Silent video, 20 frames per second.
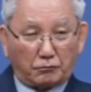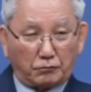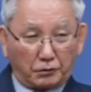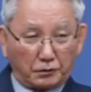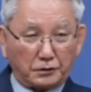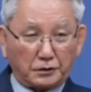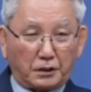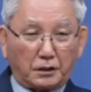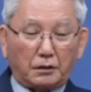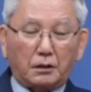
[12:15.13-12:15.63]

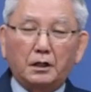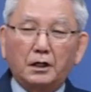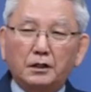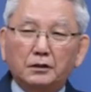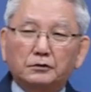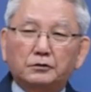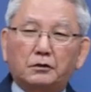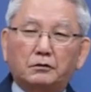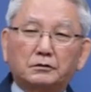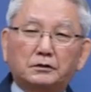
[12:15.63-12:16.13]
그러니까
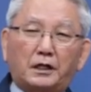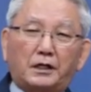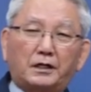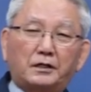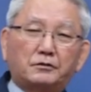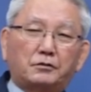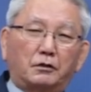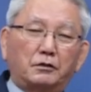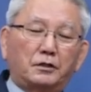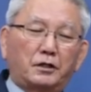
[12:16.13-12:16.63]

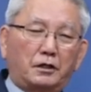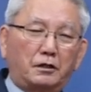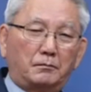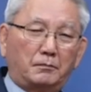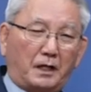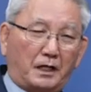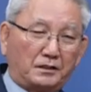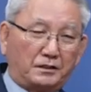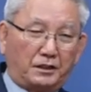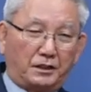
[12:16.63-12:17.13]
성탄의 절기를
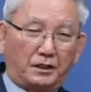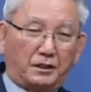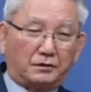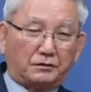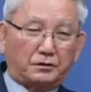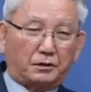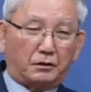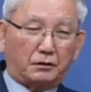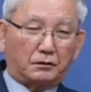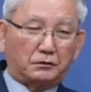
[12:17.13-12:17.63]

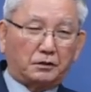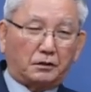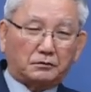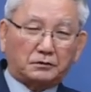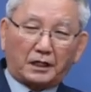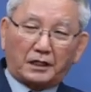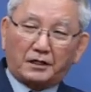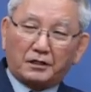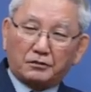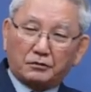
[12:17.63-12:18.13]
맞이해서
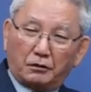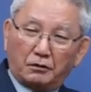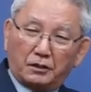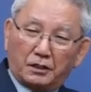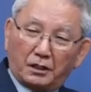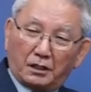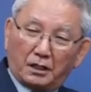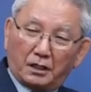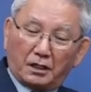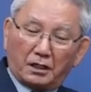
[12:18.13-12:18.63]
성탄의
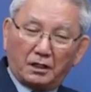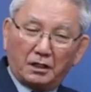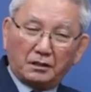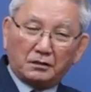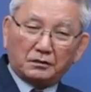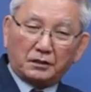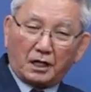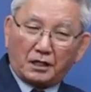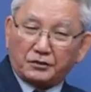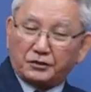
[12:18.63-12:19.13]

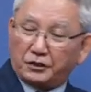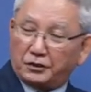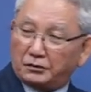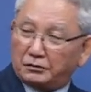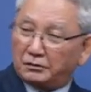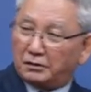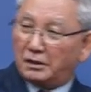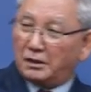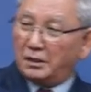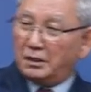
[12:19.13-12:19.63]
절기가
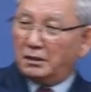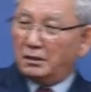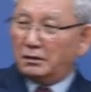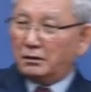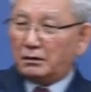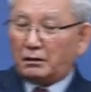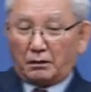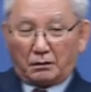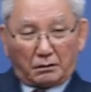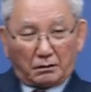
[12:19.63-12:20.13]
사실은
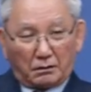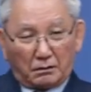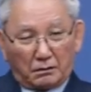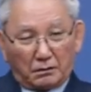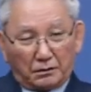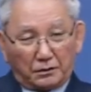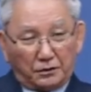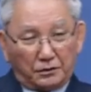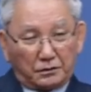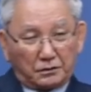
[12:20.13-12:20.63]
어,
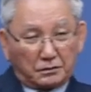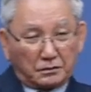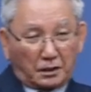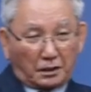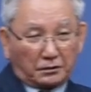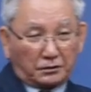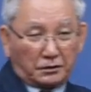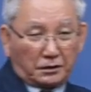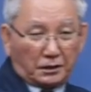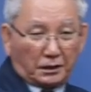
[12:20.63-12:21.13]

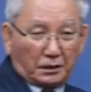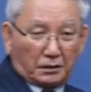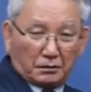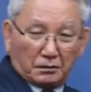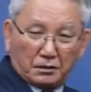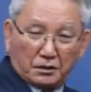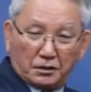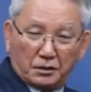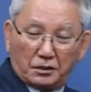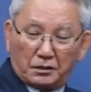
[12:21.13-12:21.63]

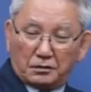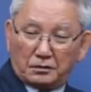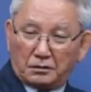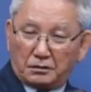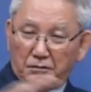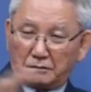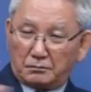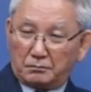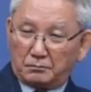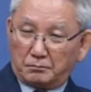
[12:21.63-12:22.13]
작년에
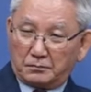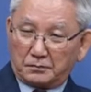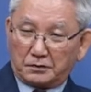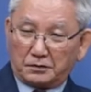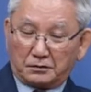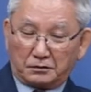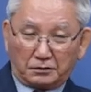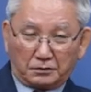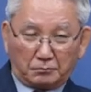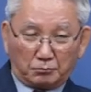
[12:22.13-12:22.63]
기해년
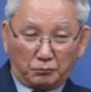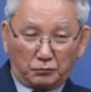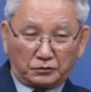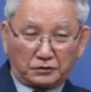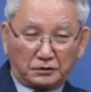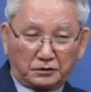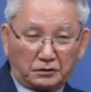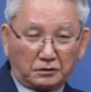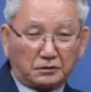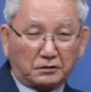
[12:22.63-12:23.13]
끝
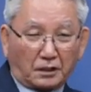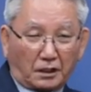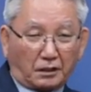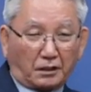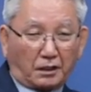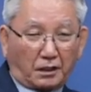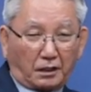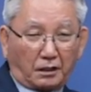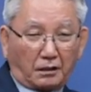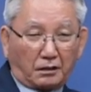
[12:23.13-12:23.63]

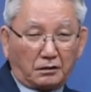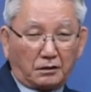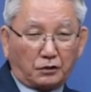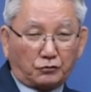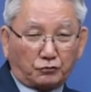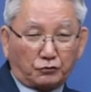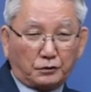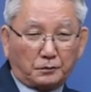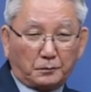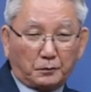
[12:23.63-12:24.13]
끝자락에
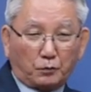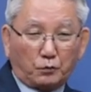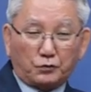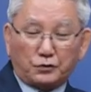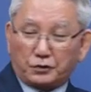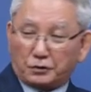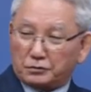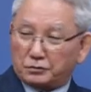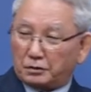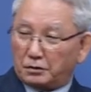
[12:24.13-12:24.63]
예수님이
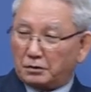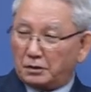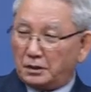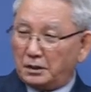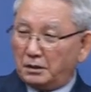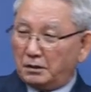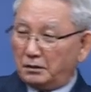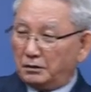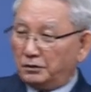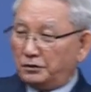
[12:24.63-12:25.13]
오셔서
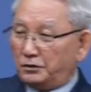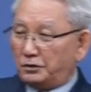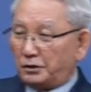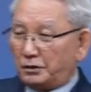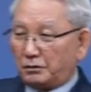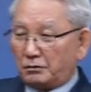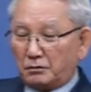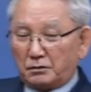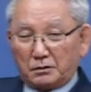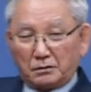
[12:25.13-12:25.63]

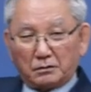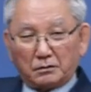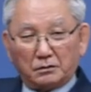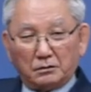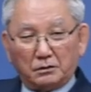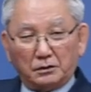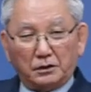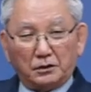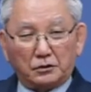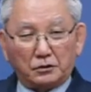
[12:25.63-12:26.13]
이제
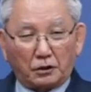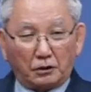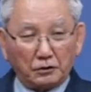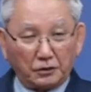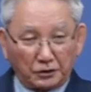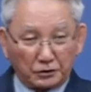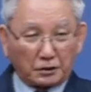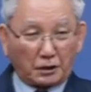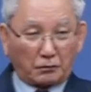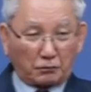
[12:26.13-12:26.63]
이
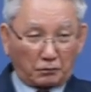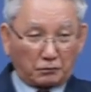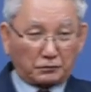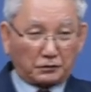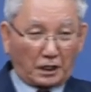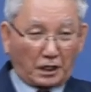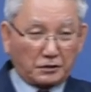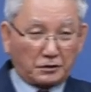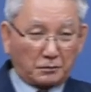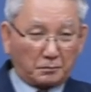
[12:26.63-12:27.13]

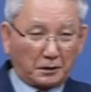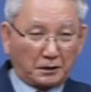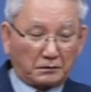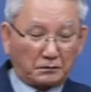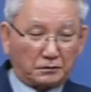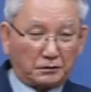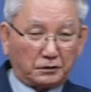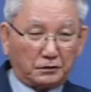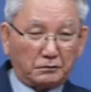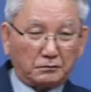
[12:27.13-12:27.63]
절기상으로
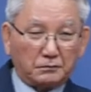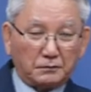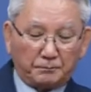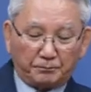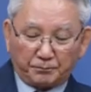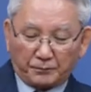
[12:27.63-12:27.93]
따지면은요,